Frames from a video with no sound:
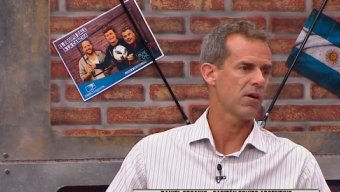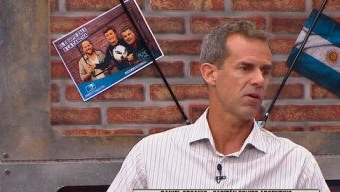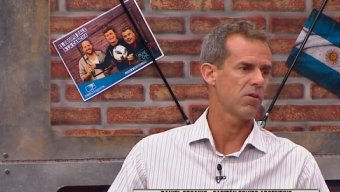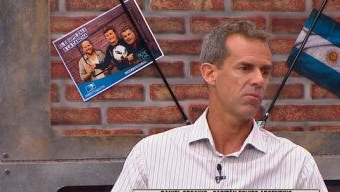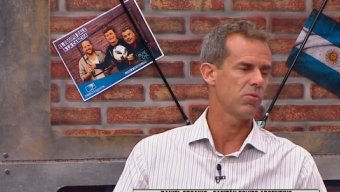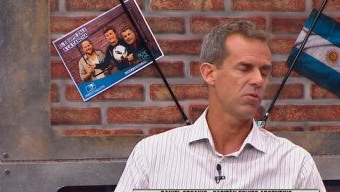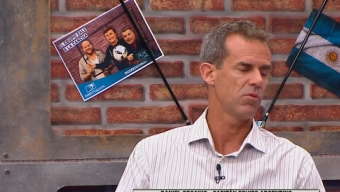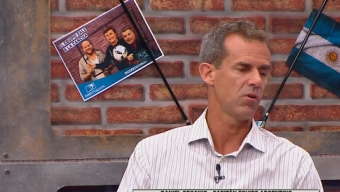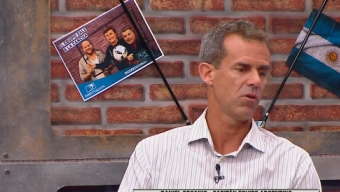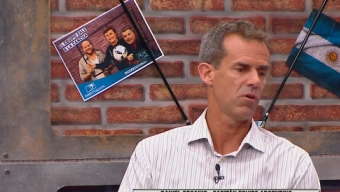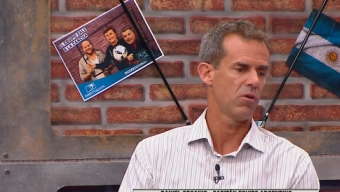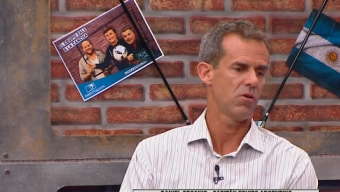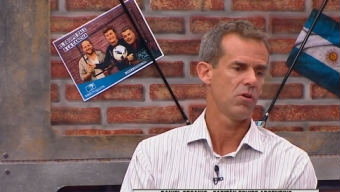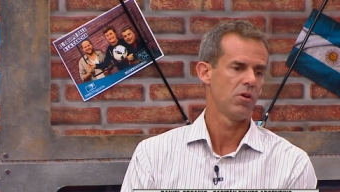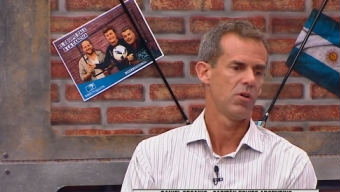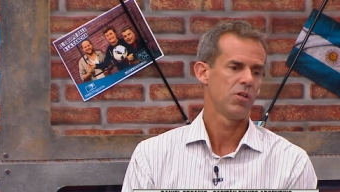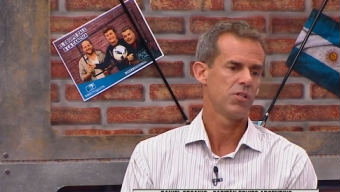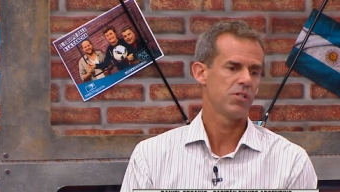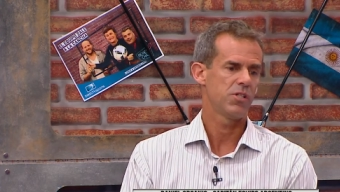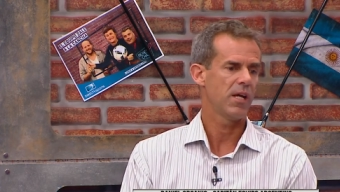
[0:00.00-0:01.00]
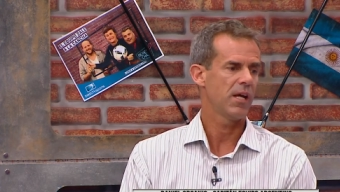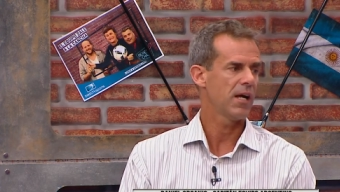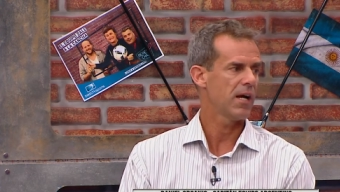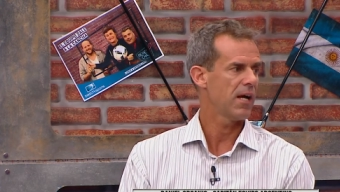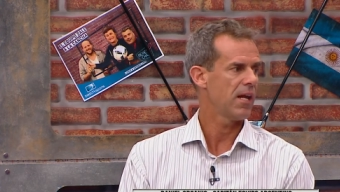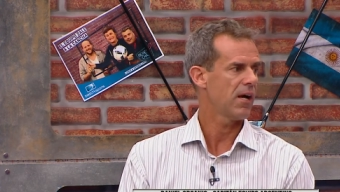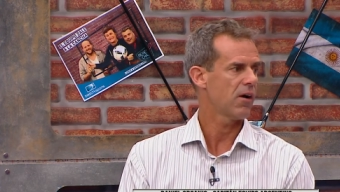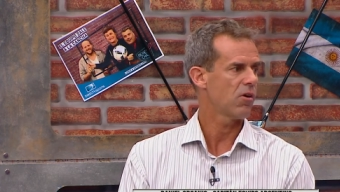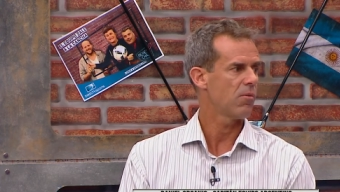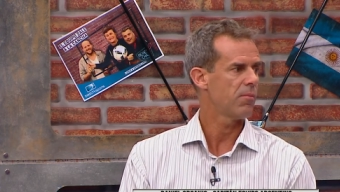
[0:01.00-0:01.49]
cómo uno llega a
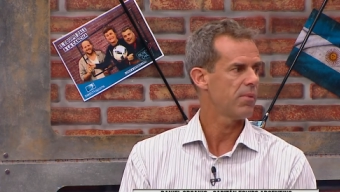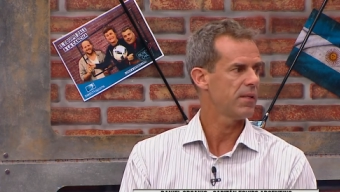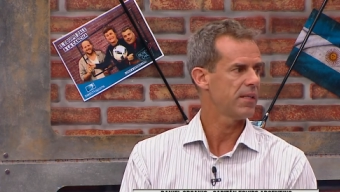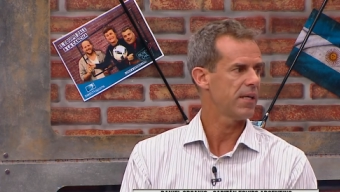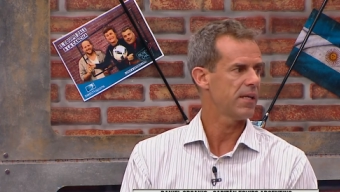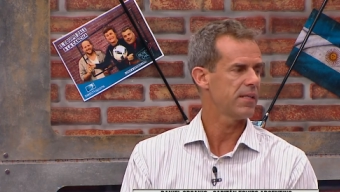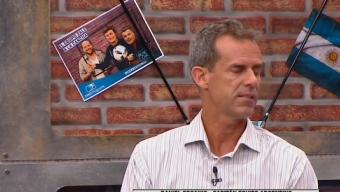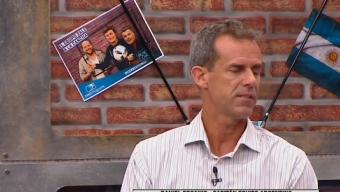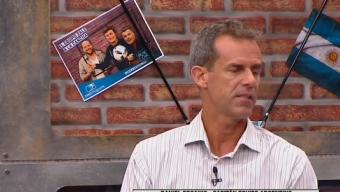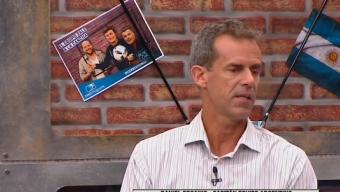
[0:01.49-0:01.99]
la competencia.